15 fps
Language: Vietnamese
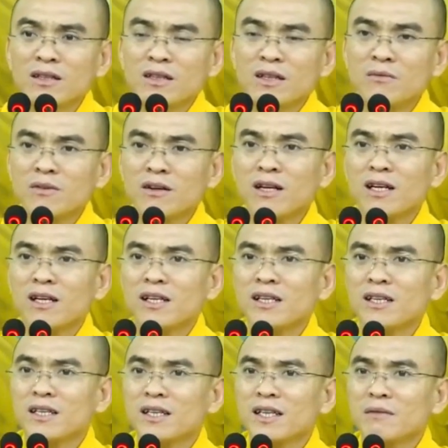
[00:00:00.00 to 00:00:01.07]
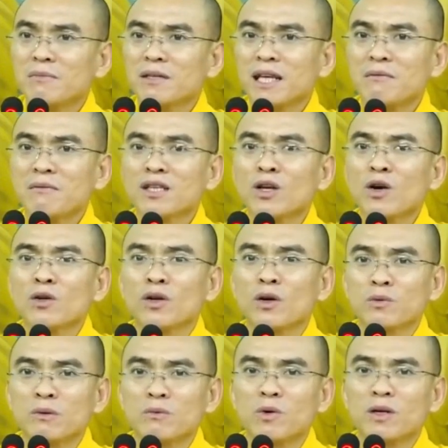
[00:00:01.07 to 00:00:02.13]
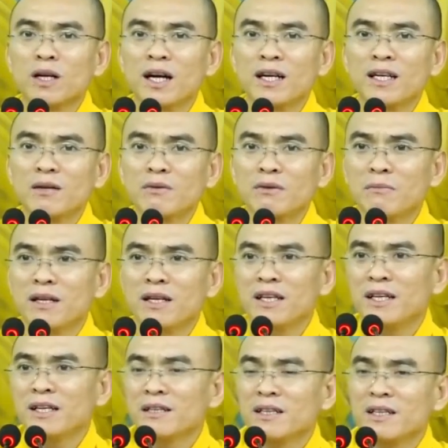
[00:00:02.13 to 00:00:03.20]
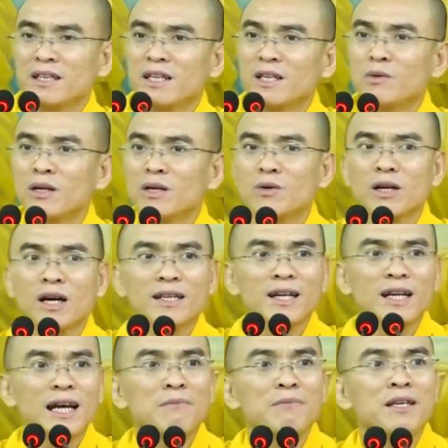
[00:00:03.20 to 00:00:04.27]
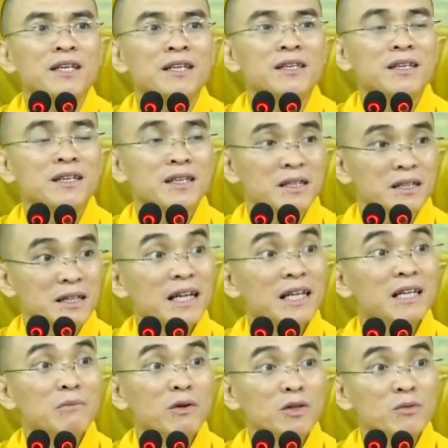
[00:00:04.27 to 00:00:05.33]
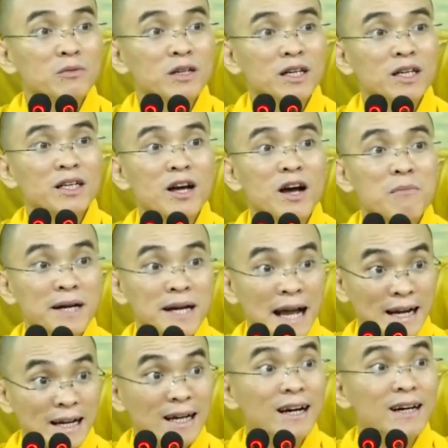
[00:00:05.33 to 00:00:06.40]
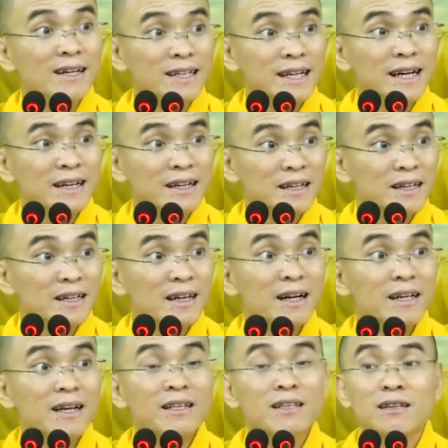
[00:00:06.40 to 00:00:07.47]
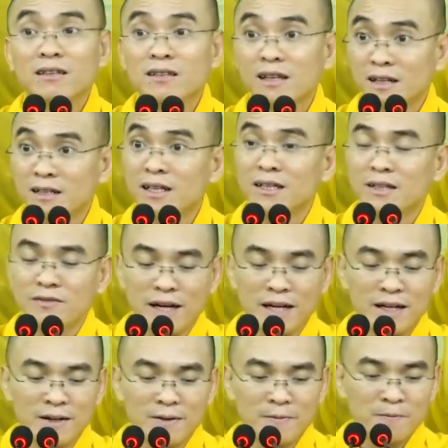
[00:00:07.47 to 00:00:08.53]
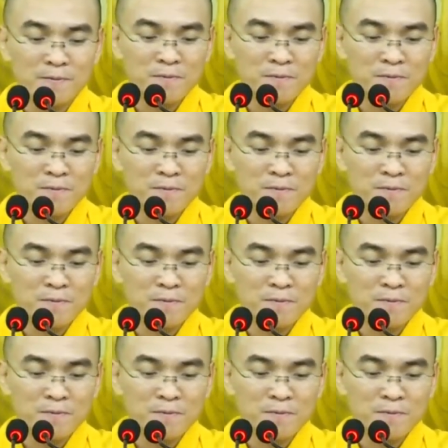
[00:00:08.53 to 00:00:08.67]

không có lợi ích gì hết mình thấy mình vô dụng trong cuộc đời nếu mà mình hiện hiện hữu ở cuộc đời để làm gì đây là một trong những lý do mà nặng hơn đó nha là để tự tử là như vậy đó